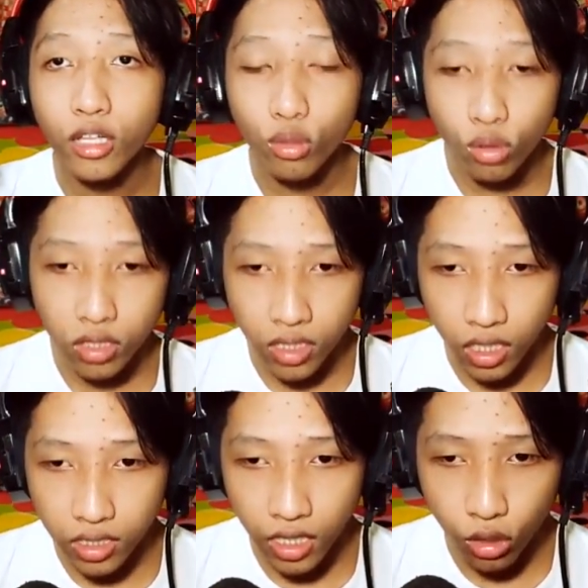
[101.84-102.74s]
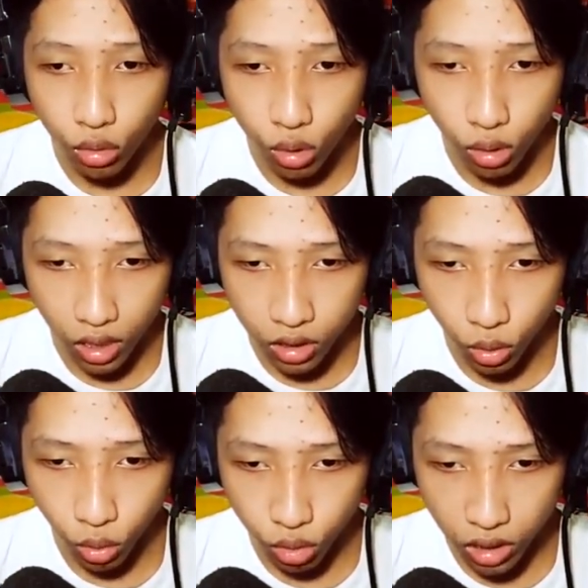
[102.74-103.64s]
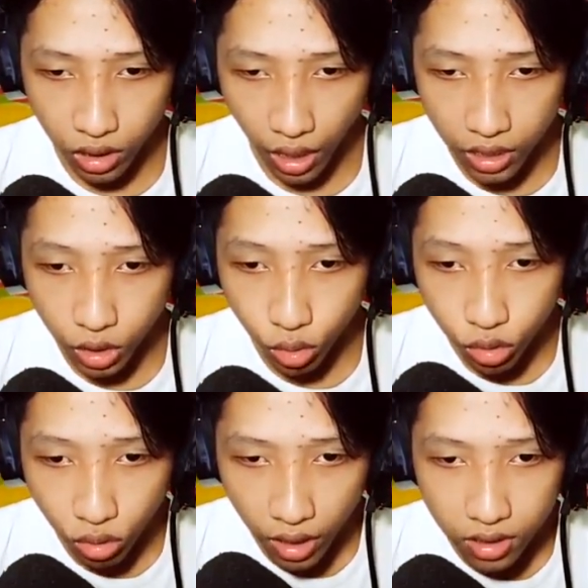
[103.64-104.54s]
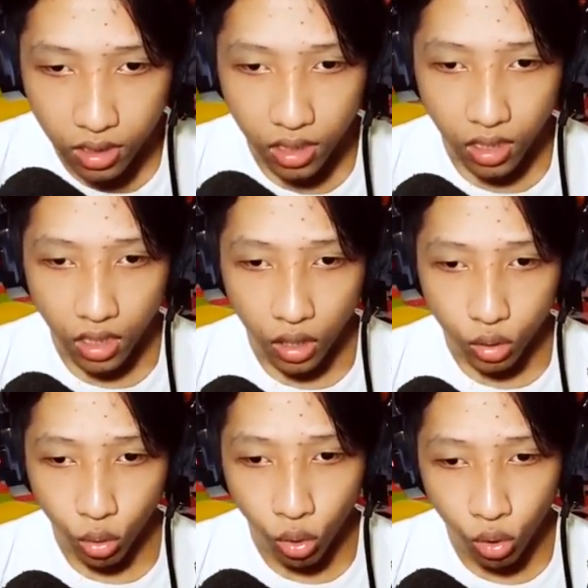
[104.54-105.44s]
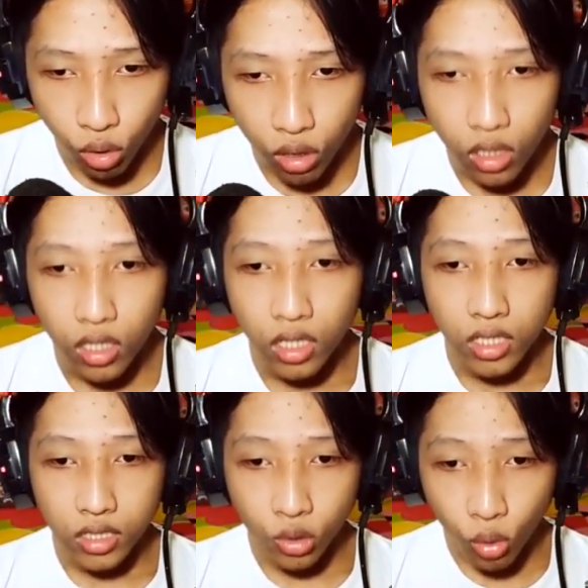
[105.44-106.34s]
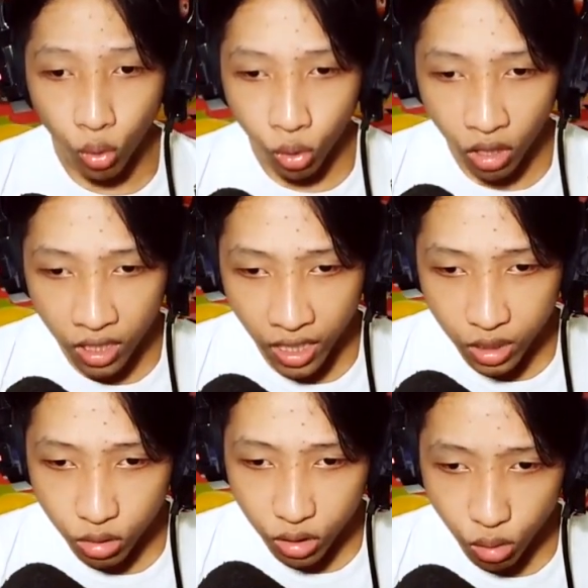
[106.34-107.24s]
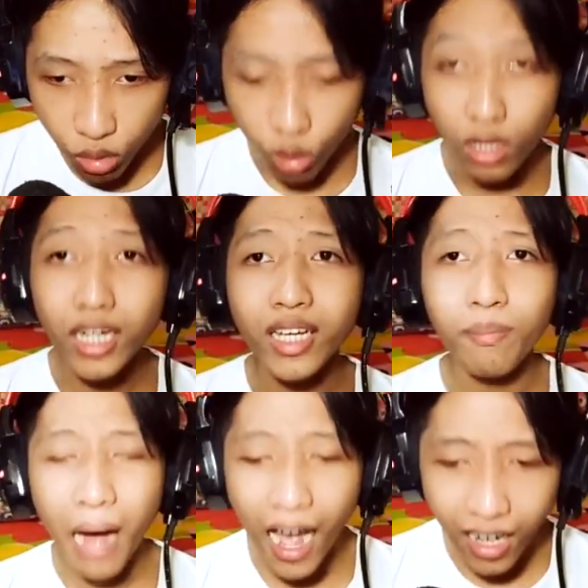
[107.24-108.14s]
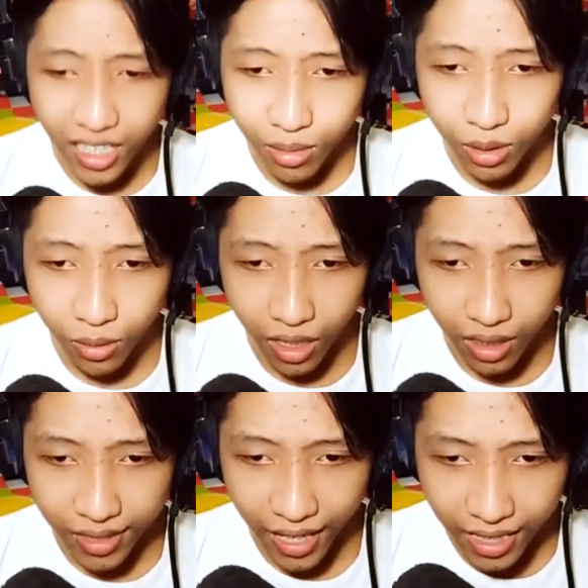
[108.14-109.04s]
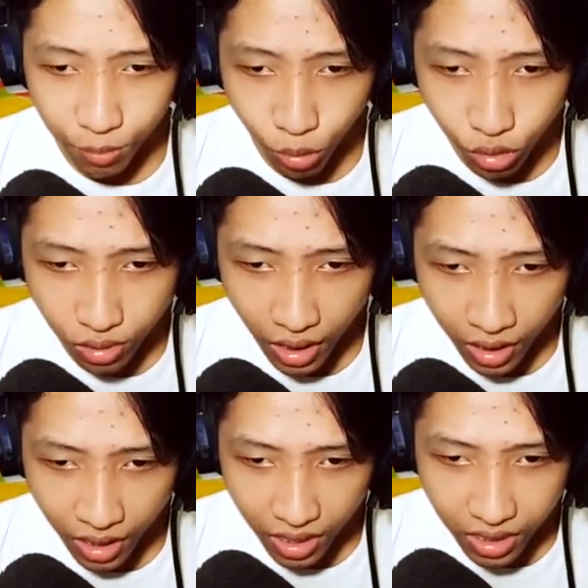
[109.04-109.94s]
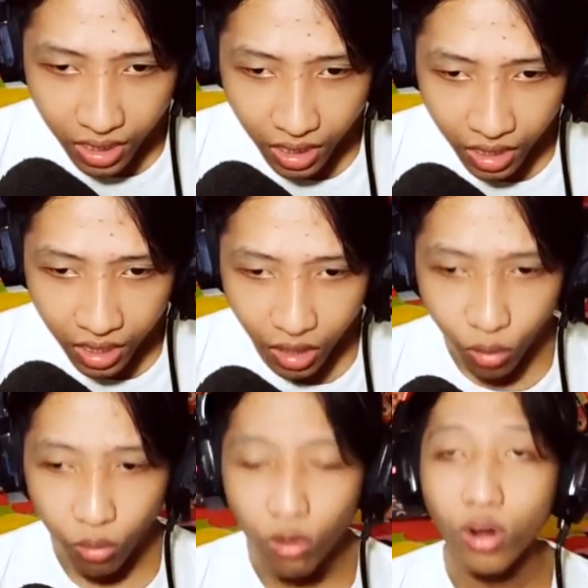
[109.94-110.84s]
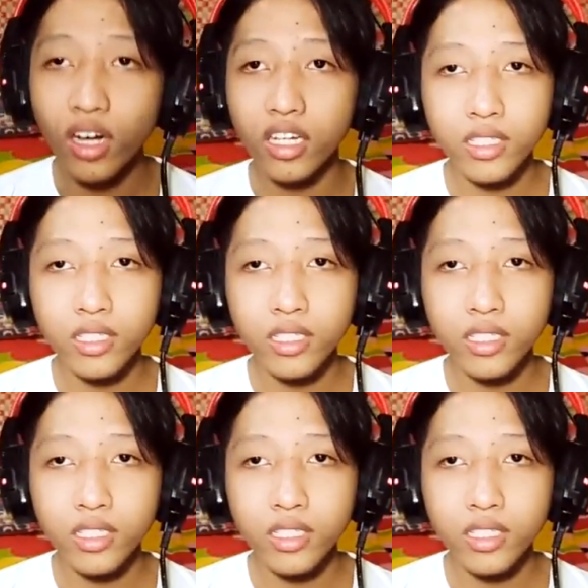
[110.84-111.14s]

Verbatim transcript: tuh rutenya ke sana tuh, tuh guys tuh. Rintangannya tuh itu guys. Tuh, Tuh lihat tuh itu ngeri banget teman-teman dari pucuk sana ke sini. Uh ngeri